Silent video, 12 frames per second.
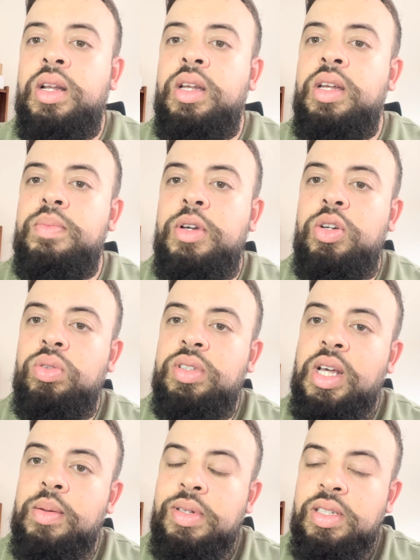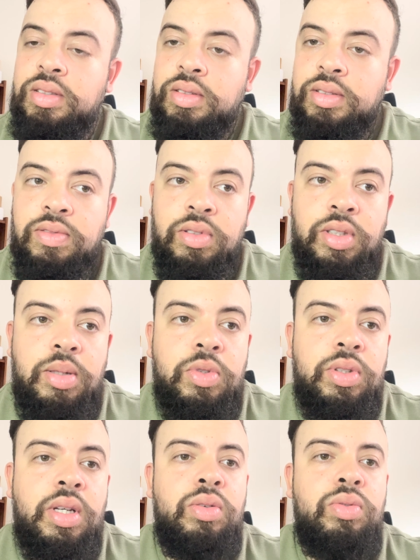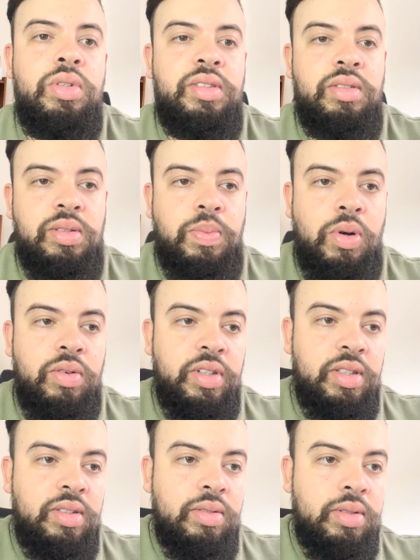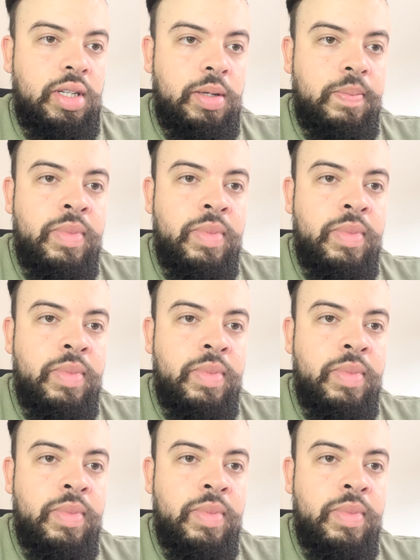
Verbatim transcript: اللي محلول صحاب ليسونس فوندامونتال وليسونس بروفيسيونيل